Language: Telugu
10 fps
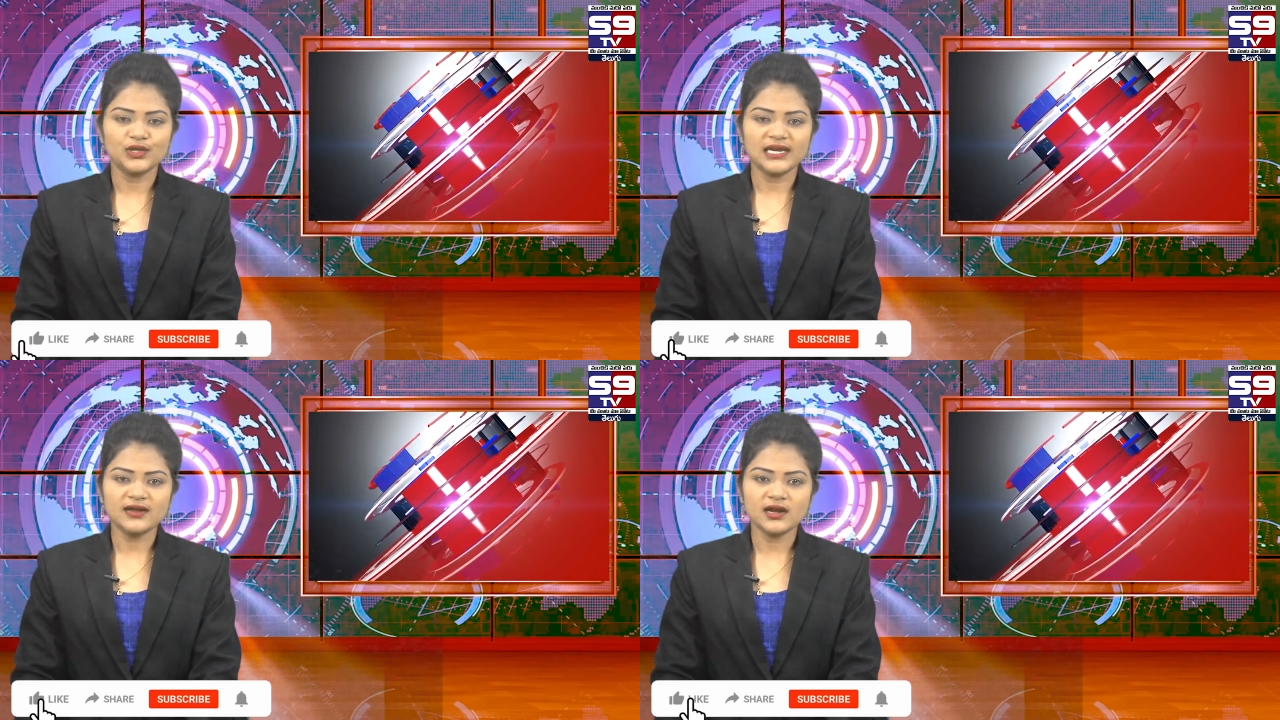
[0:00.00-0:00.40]

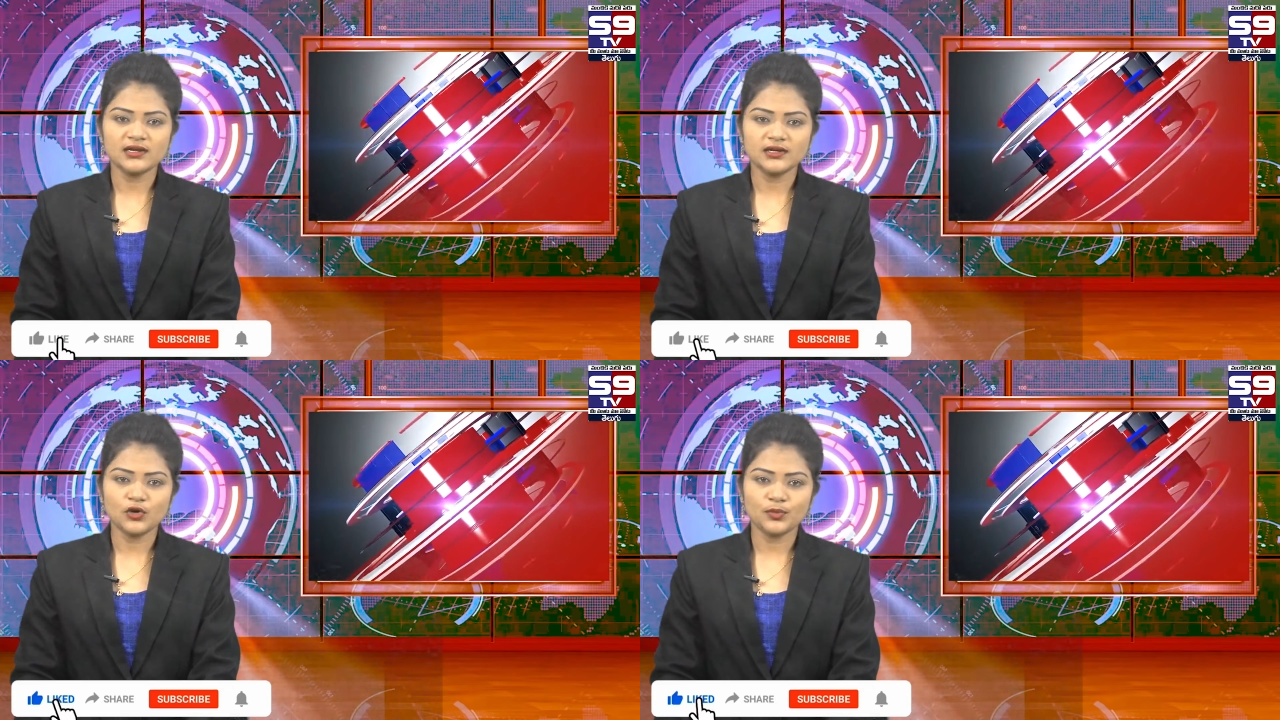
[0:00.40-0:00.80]

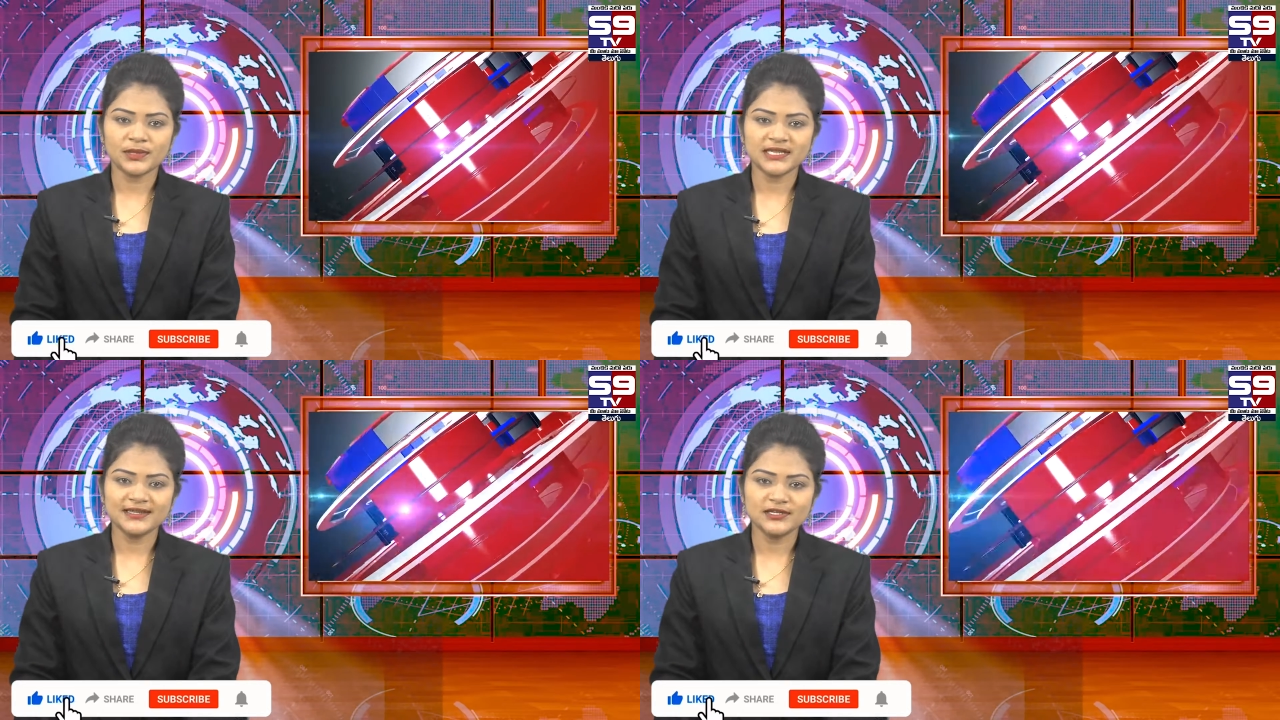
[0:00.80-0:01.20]
తెలంగాణలో
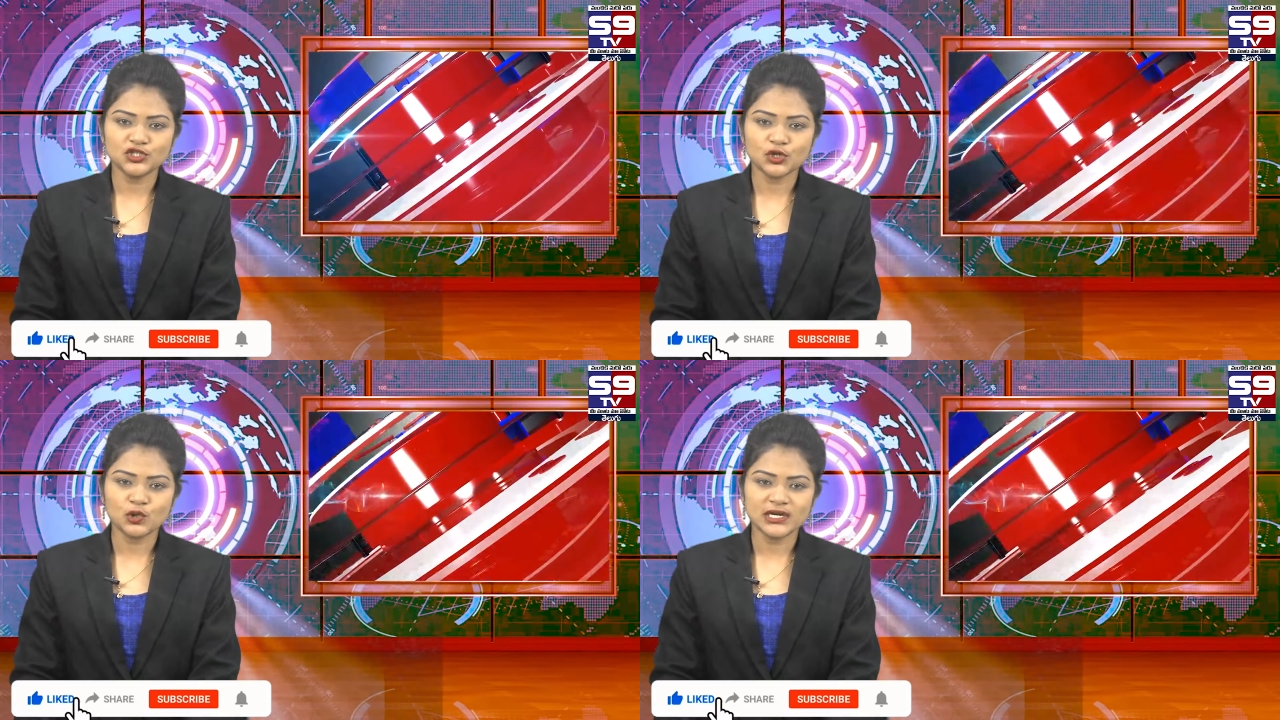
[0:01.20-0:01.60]

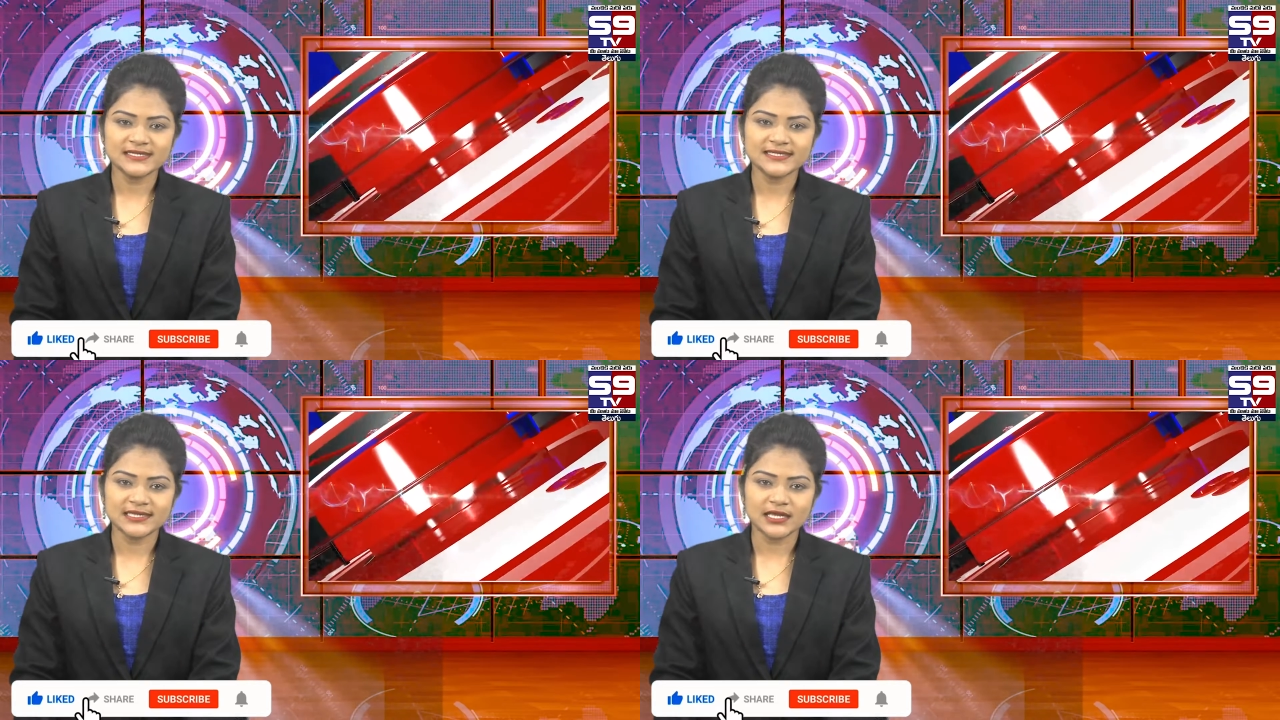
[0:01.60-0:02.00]

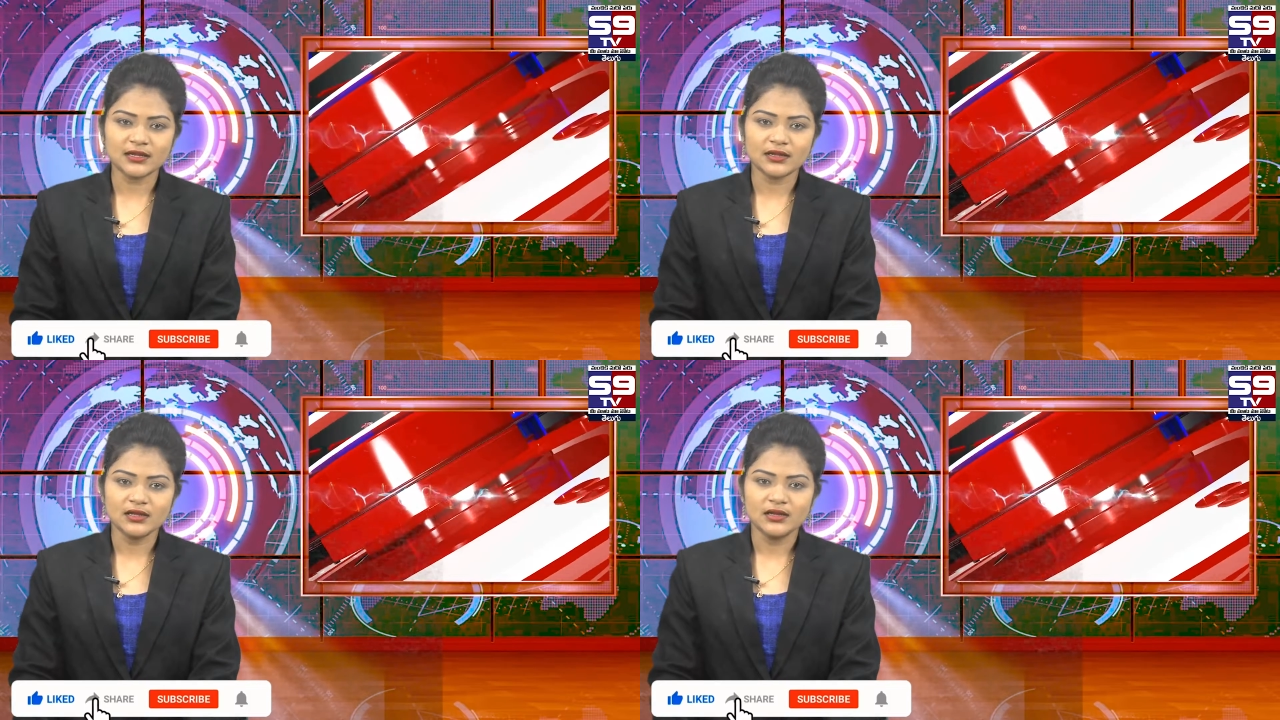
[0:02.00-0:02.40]
కొనాల్సిందే
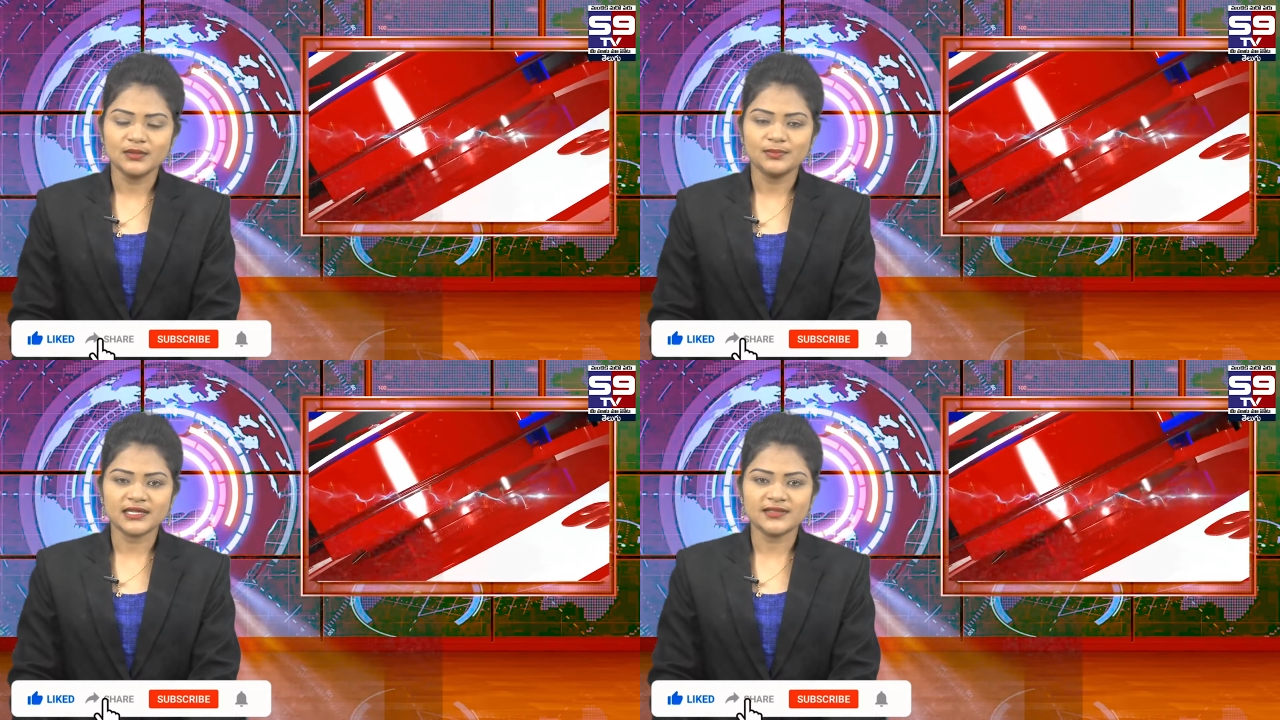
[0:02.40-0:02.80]

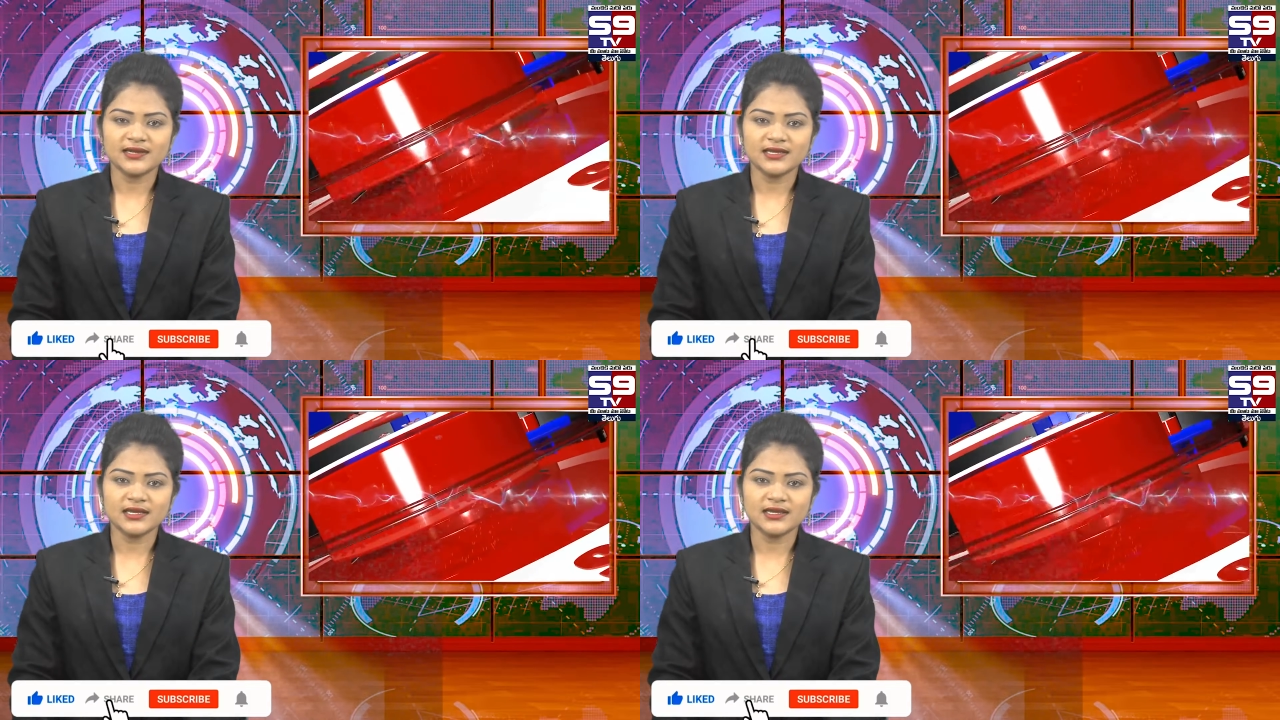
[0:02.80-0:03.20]

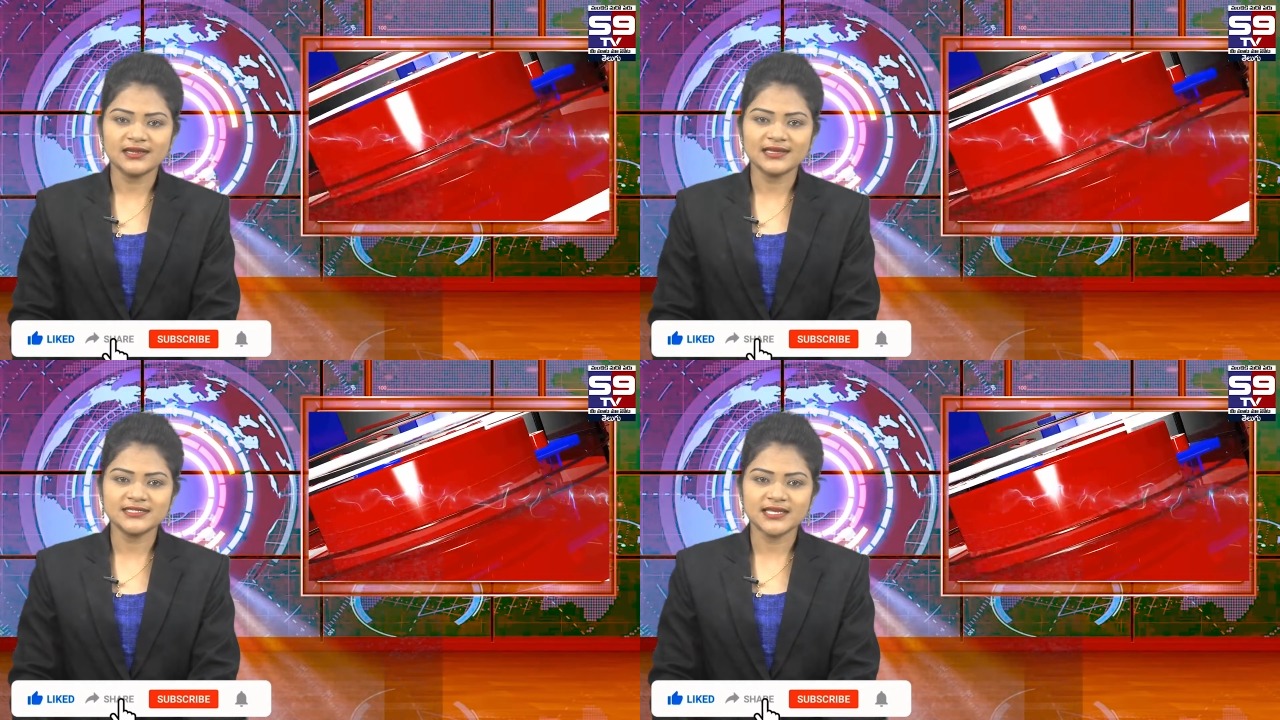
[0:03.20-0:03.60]
ప్రధానికి
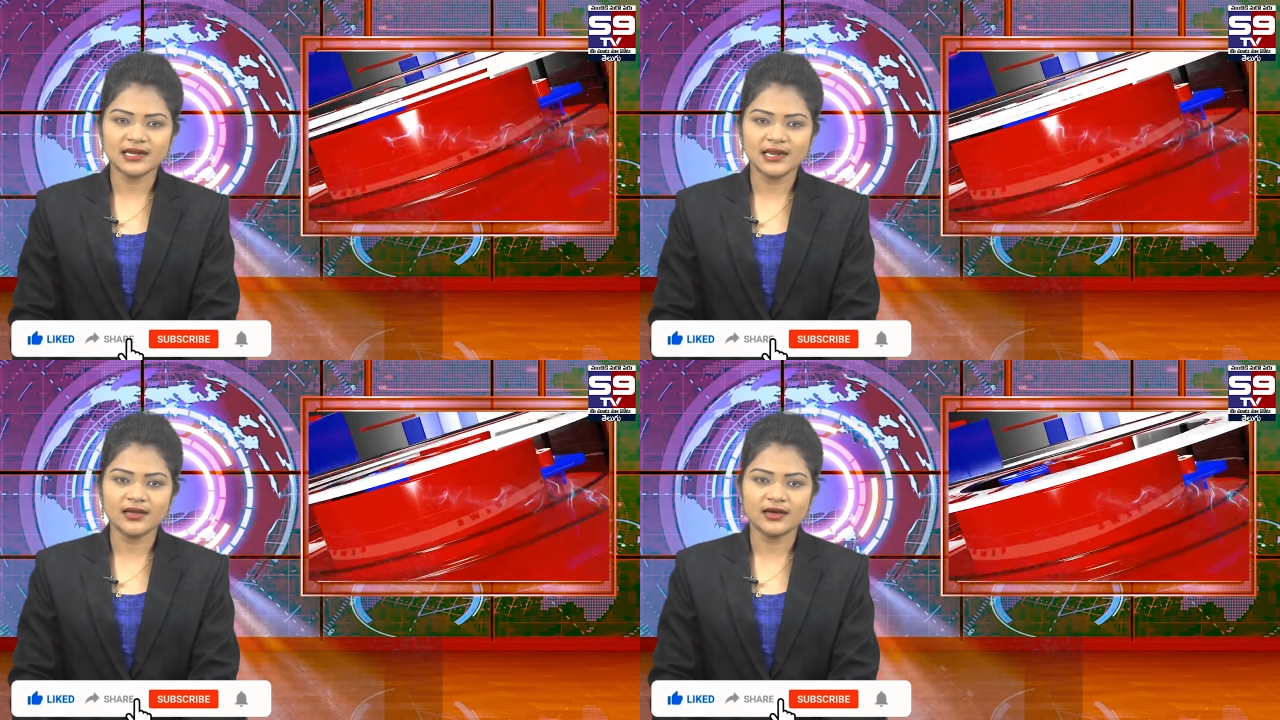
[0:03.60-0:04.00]

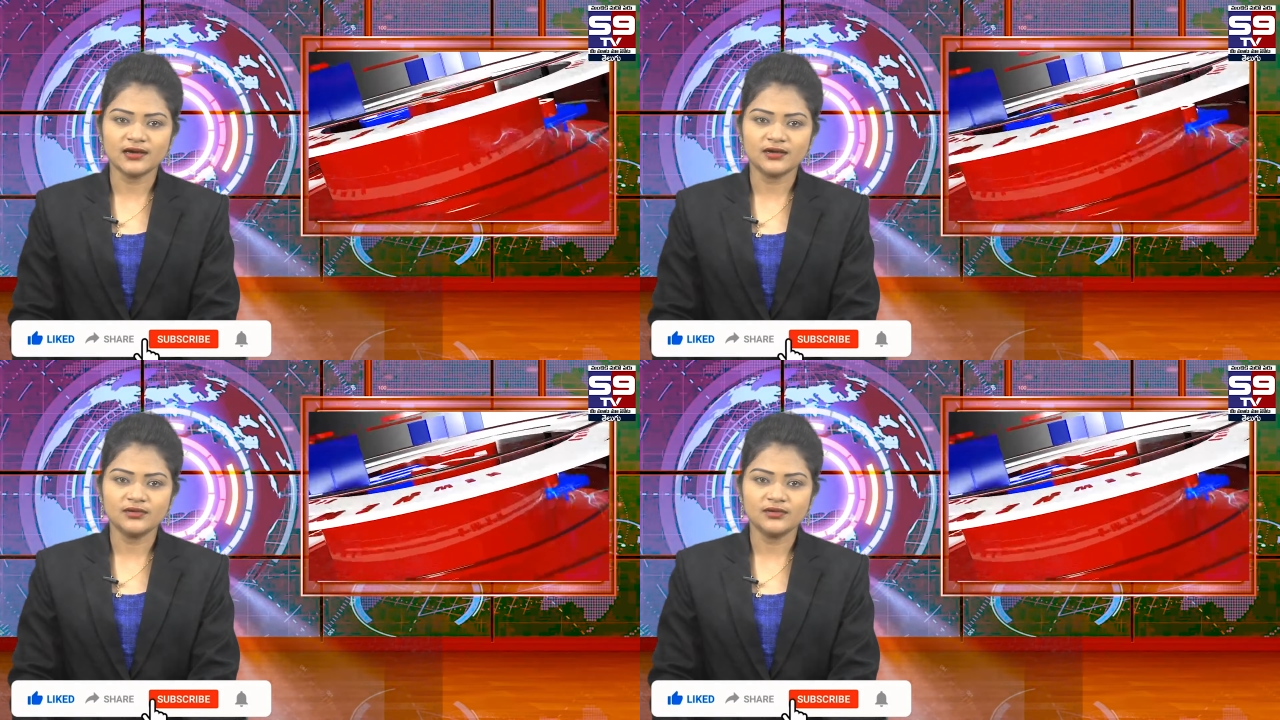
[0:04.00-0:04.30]
కేసీఆర్ లేఖ